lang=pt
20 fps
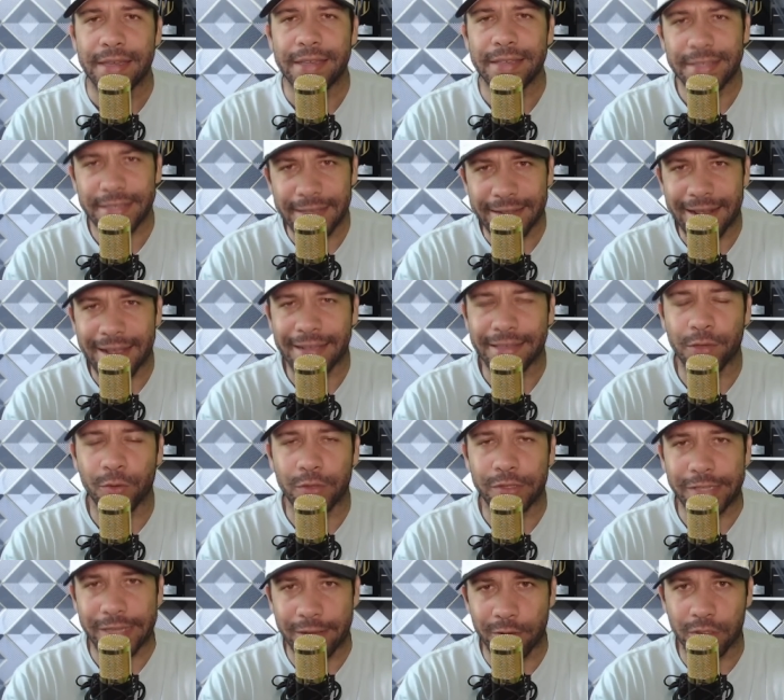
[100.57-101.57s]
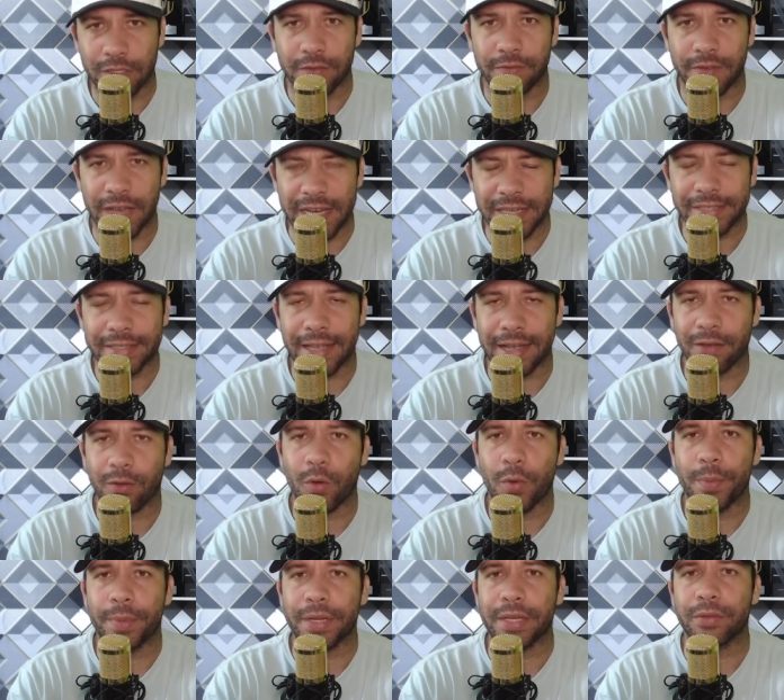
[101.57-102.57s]
E será que o Chelsea vai estar
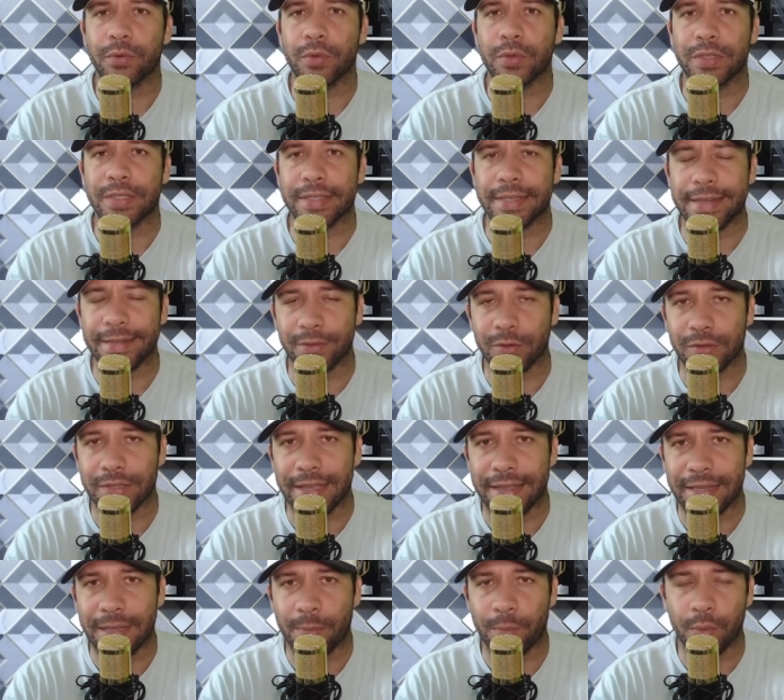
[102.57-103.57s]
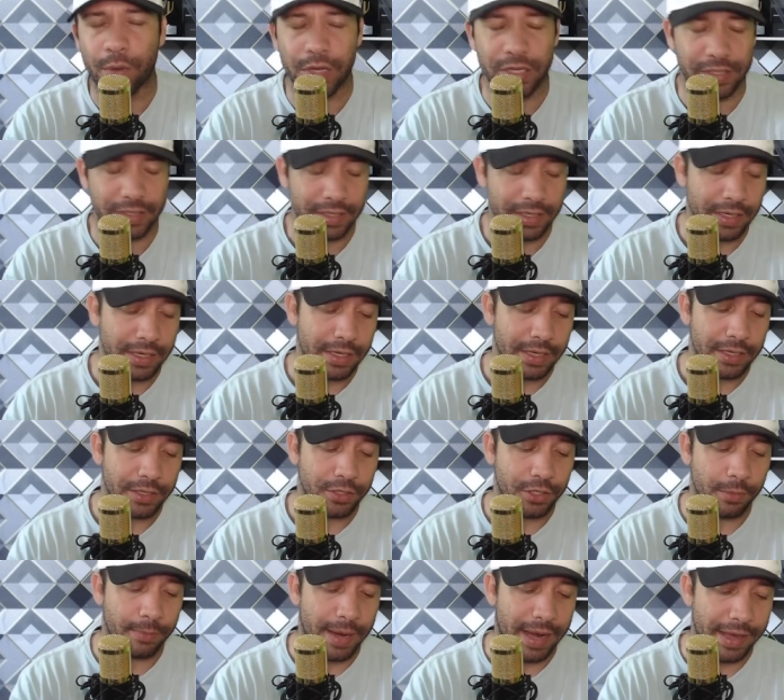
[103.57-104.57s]
comprando o Santos, né? Depois
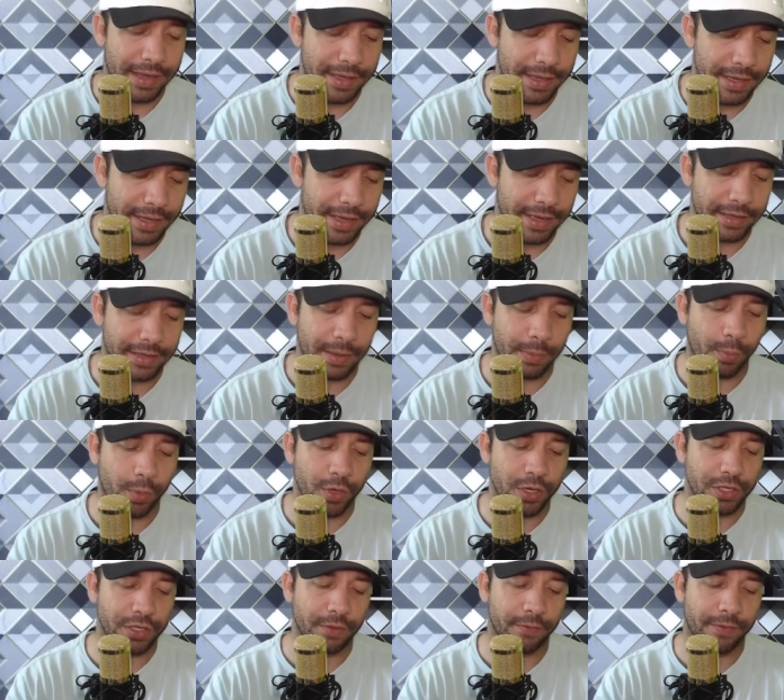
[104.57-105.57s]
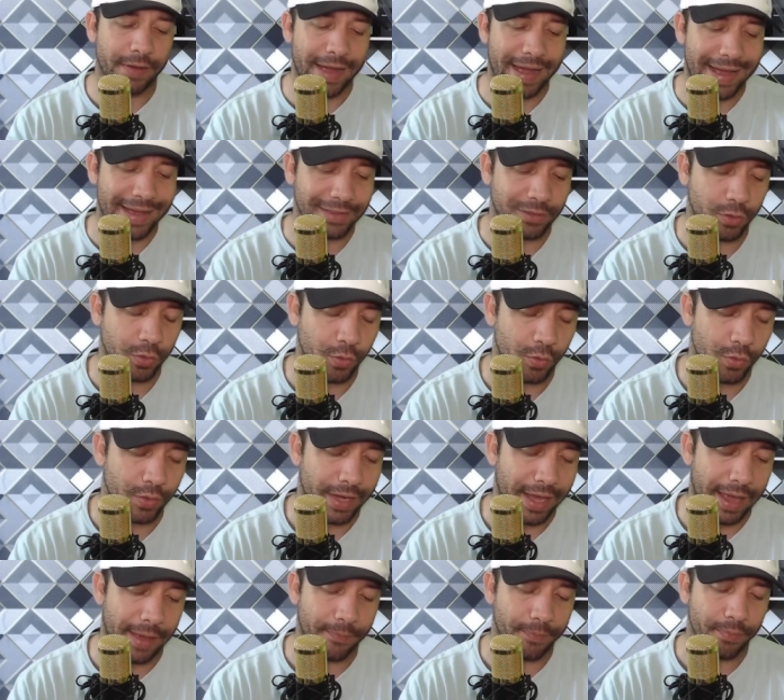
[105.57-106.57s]
de Bahia, depois de Vasco,
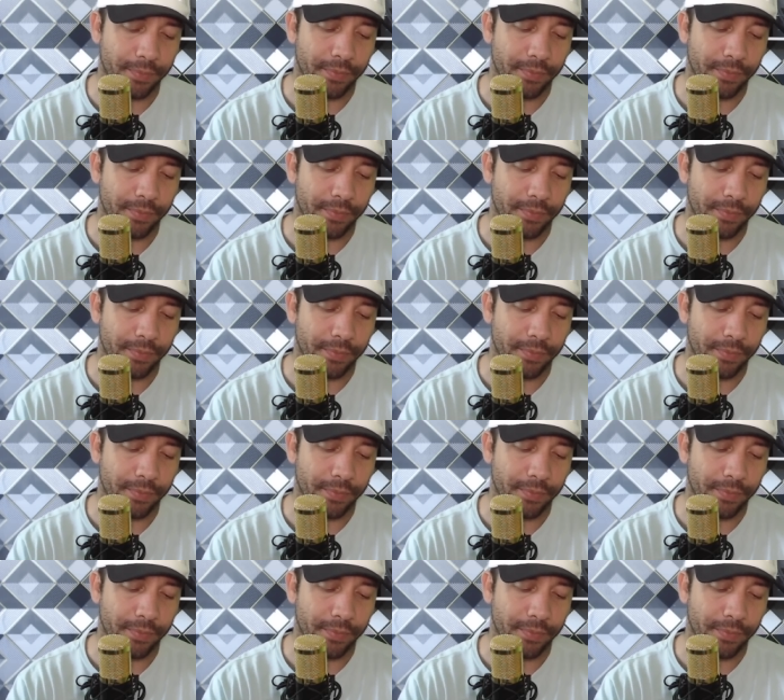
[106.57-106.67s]
né?